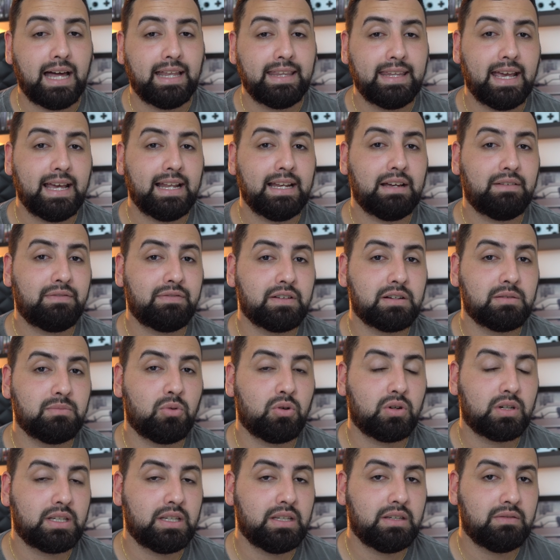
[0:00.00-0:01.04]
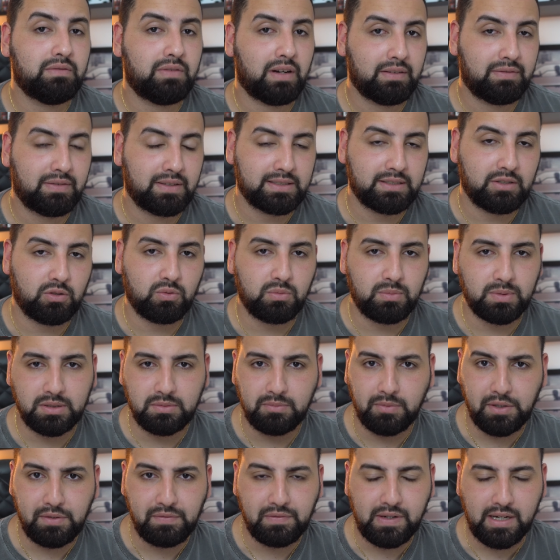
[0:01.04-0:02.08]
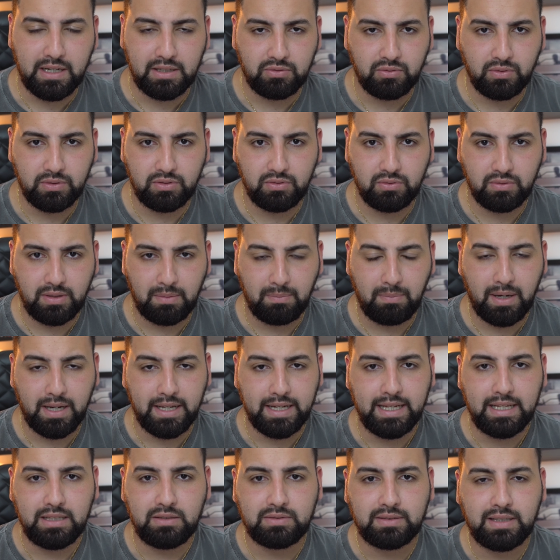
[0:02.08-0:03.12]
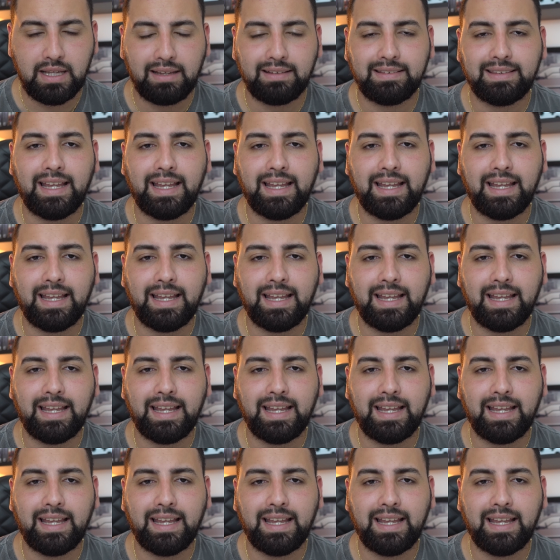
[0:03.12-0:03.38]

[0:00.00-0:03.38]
A DL afirmou que vai fazer algumas modificações nos aparelhos, tá?